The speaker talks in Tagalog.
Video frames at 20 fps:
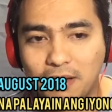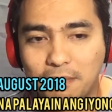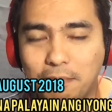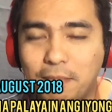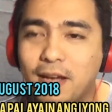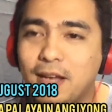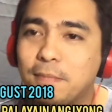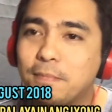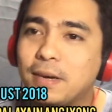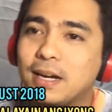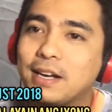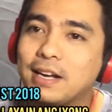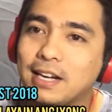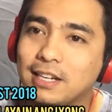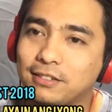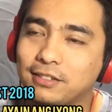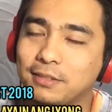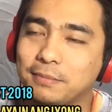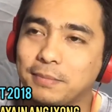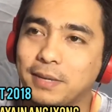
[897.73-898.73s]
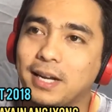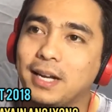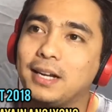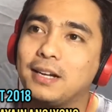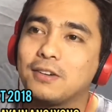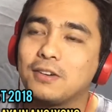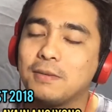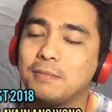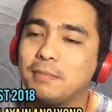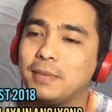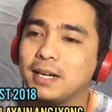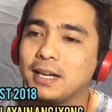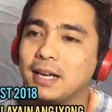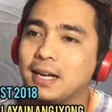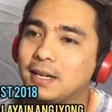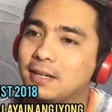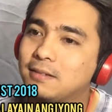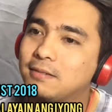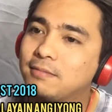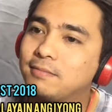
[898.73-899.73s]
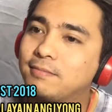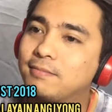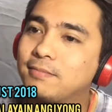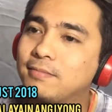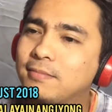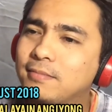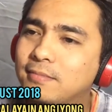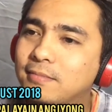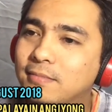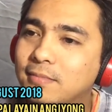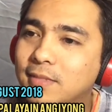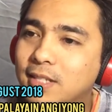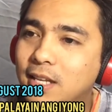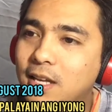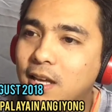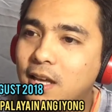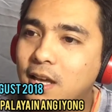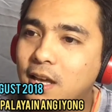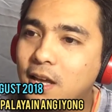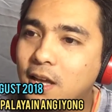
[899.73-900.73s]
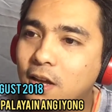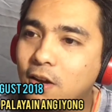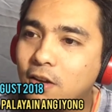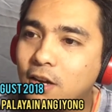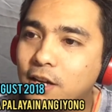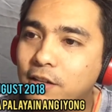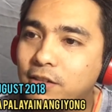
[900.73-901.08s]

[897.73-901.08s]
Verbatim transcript: May pag-asa pa, kumbaga. Okay,